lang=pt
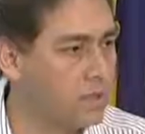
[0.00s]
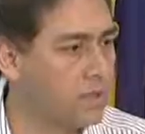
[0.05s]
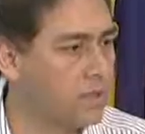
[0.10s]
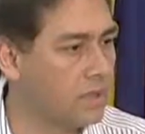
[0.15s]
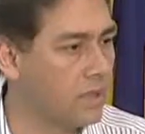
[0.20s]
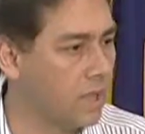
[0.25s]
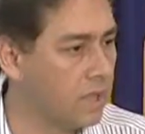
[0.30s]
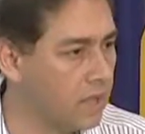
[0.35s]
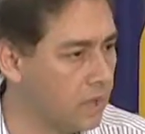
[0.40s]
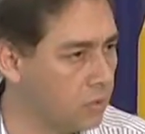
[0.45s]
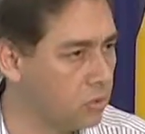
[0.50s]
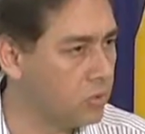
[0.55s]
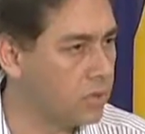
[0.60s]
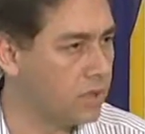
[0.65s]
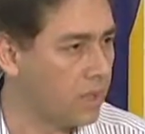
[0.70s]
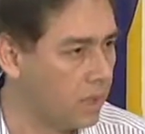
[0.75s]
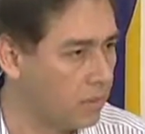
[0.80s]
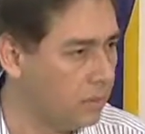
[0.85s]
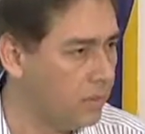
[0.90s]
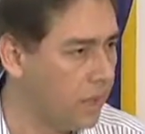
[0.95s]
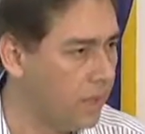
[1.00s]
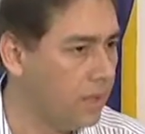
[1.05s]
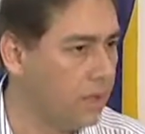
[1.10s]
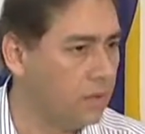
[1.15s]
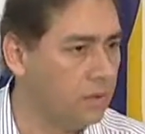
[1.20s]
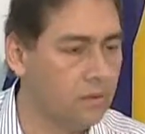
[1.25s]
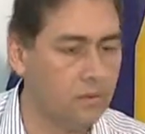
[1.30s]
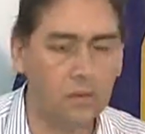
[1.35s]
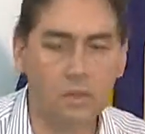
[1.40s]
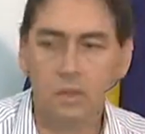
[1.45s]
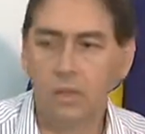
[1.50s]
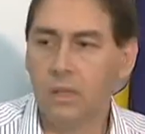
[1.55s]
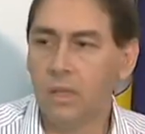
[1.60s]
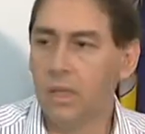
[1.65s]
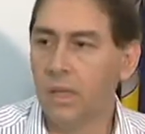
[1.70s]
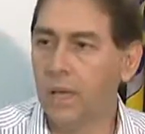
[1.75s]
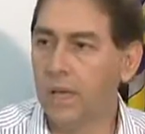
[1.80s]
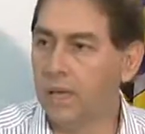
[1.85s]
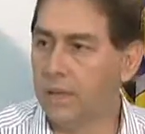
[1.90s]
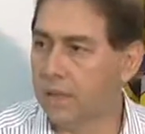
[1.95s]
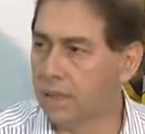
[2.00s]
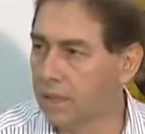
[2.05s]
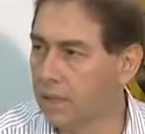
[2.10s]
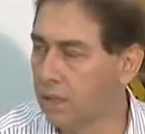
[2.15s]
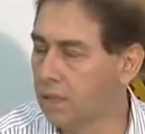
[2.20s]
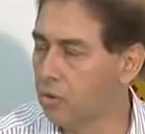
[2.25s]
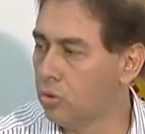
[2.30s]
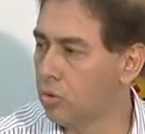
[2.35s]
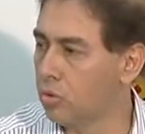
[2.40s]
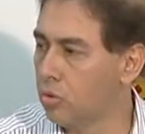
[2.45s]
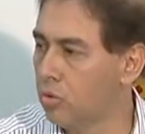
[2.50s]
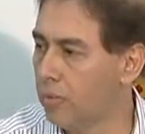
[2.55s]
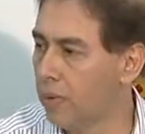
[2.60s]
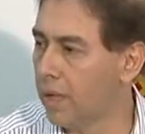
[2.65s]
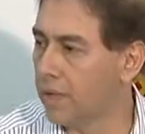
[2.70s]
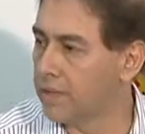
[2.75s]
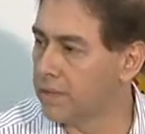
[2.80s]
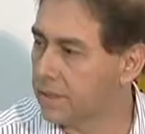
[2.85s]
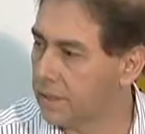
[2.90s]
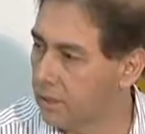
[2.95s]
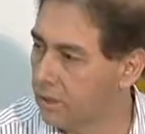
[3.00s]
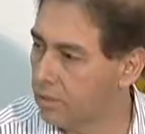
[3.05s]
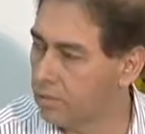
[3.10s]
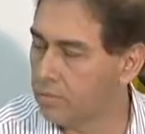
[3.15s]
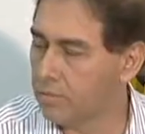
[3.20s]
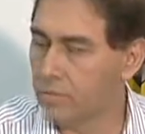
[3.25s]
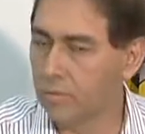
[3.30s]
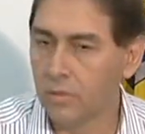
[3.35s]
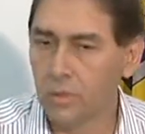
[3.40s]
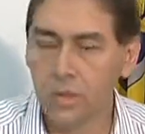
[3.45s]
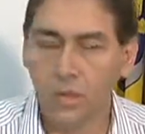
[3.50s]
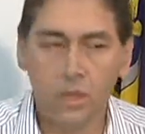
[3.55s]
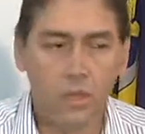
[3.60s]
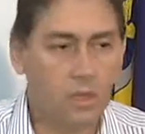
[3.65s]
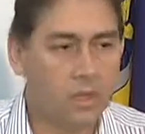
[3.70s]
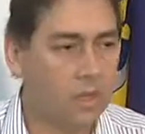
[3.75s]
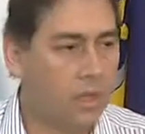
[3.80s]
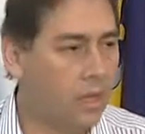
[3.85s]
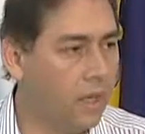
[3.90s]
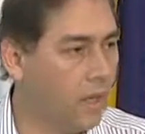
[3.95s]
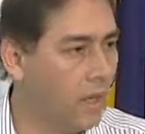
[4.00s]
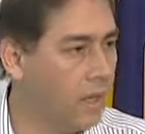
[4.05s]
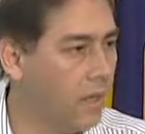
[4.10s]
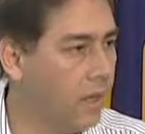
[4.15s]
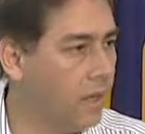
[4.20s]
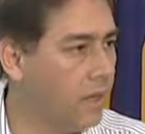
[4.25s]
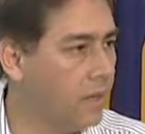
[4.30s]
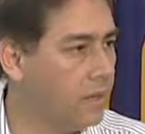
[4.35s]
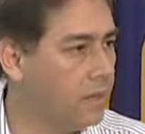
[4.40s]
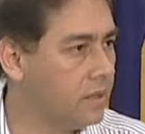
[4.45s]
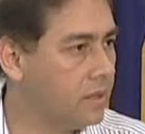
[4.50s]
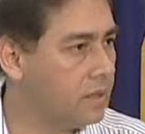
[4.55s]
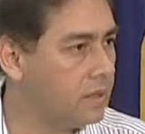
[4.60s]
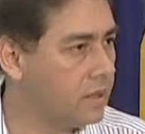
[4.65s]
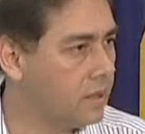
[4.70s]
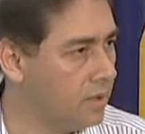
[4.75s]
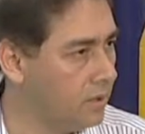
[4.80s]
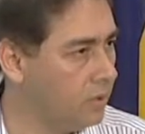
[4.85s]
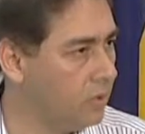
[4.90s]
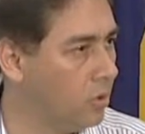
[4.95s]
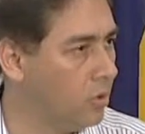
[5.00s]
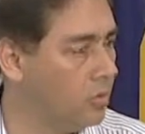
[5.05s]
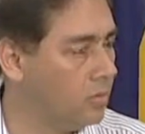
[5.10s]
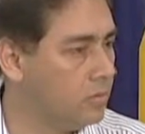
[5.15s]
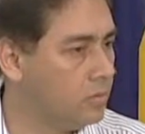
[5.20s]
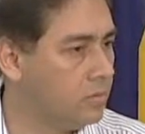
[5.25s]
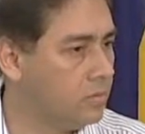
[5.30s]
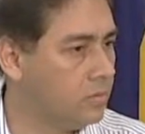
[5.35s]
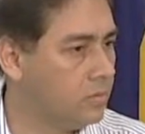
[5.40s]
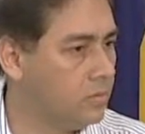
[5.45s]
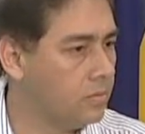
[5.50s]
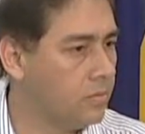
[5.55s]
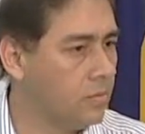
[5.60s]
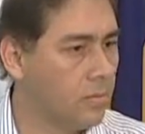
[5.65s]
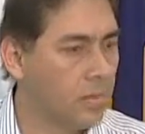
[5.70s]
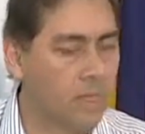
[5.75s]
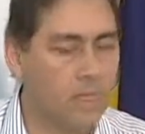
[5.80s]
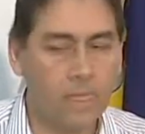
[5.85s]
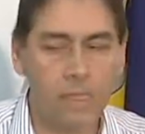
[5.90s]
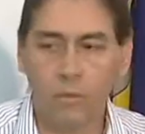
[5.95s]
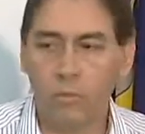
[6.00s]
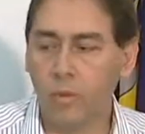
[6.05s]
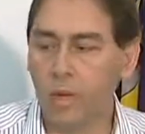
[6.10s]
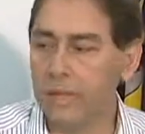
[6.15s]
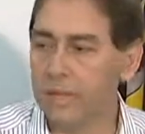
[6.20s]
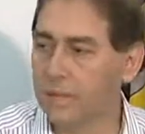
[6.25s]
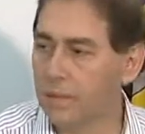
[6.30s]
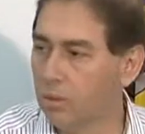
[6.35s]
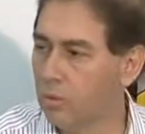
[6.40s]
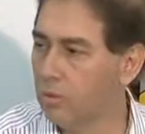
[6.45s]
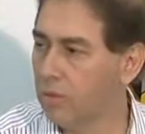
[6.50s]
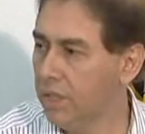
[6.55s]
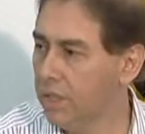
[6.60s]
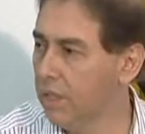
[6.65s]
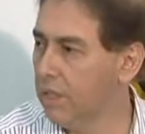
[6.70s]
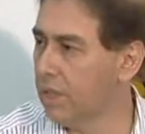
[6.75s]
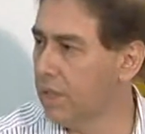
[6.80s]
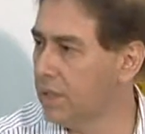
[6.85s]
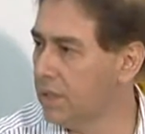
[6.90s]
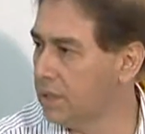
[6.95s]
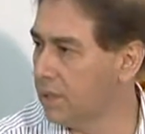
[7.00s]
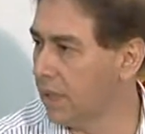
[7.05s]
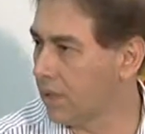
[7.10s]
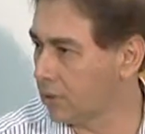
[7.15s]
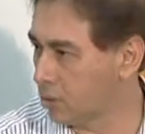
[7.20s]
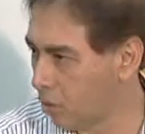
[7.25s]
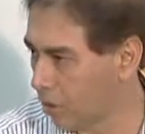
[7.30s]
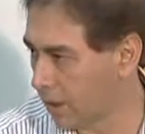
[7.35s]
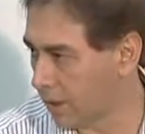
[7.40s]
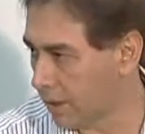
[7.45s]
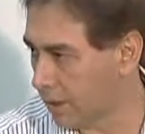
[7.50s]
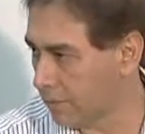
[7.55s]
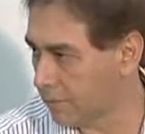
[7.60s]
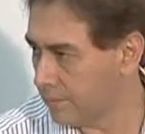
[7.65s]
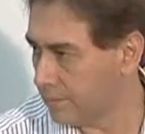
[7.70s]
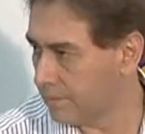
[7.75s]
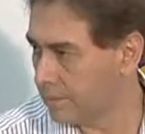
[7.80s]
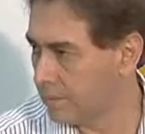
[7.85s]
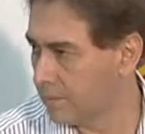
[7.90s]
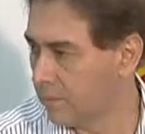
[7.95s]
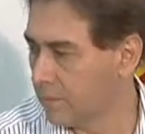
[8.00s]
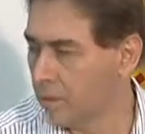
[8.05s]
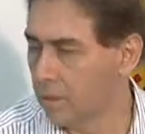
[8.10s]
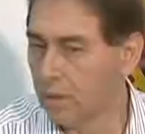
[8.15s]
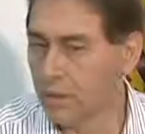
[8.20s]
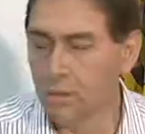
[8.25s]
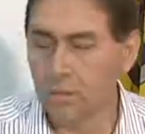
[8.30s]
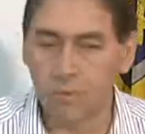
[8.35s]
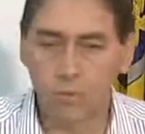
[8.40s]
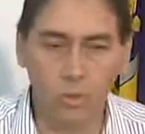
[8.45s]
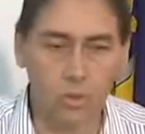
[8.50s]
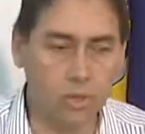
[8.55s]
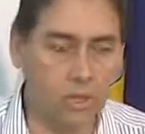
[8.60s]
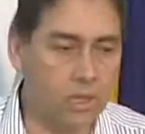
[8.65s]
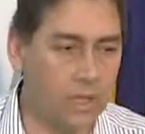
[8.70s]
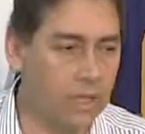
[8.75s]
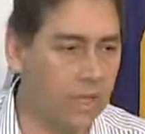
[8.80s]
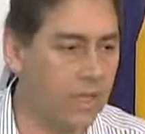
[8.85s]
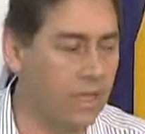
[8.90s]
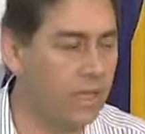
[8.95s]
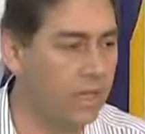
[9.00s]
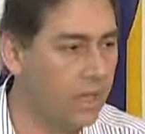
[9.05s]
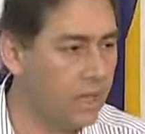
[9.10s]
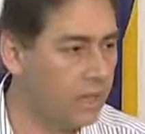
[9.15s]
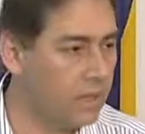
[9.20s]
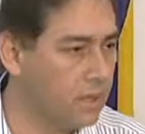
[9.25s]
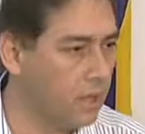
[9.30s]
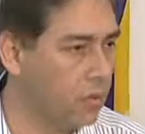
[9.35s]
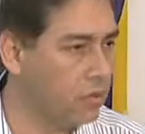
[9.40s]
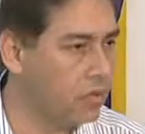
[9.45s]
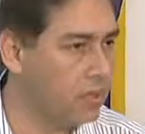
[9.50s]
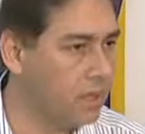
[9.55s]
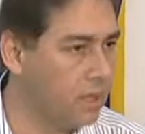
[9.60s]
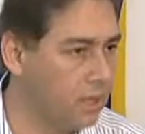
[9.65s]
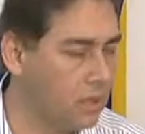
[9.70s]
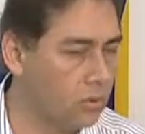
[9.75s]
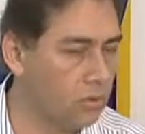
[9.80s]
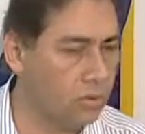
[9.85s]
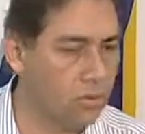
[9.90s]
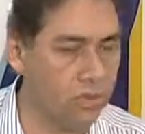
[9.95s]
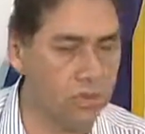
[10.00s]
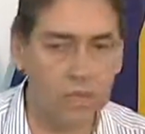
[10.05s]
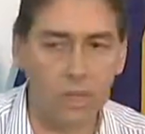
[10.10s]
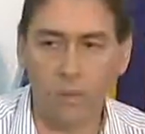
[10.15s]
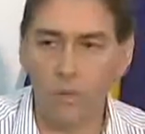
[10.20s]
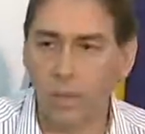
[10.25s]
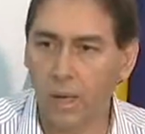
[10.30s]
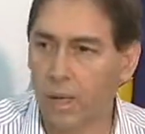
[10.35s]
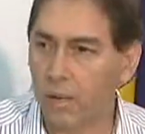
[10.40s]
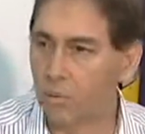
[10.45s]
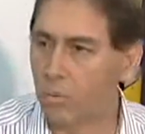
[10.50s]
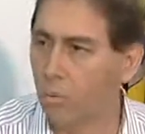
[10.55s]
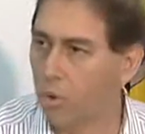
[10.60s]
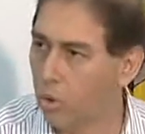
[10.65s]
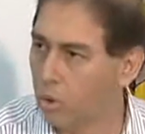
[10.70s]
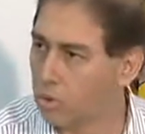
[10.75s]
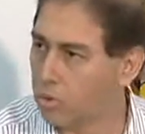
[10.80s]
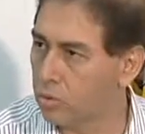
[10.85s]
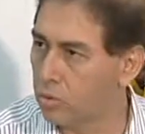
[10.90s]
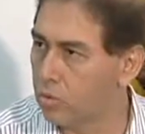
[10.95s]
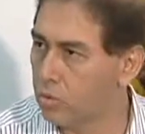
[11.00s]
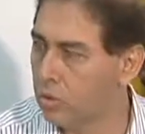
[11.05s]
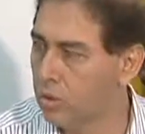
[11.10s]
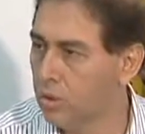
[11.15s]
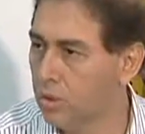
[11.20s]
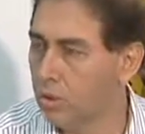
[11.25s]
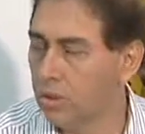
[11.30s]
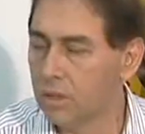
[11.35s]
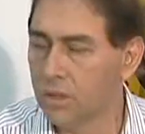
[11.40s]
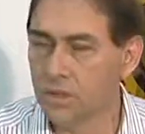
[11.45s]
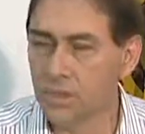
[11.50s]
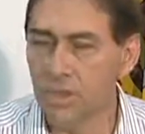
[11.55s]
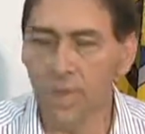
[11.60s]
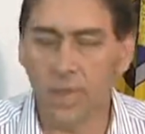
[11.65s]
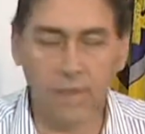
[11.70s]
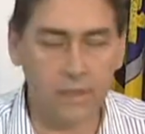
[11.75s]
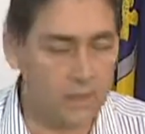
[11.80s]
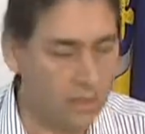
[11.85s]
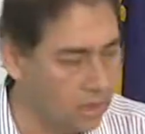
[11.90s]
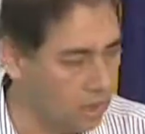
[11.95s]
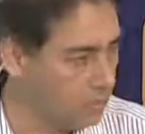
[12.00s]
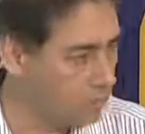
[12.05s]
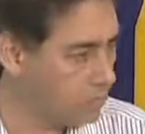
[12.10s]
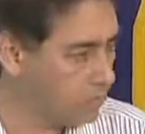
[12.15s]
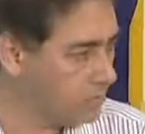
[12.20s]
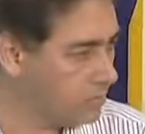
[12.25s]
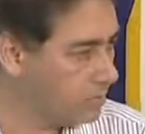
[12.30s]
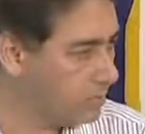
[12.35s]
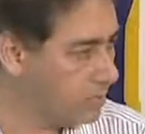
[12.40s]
estaremos também entrando com uma ação é, civil, uma ação indenizatória porque ninguém tem o direito de chamar o outro de ladrão.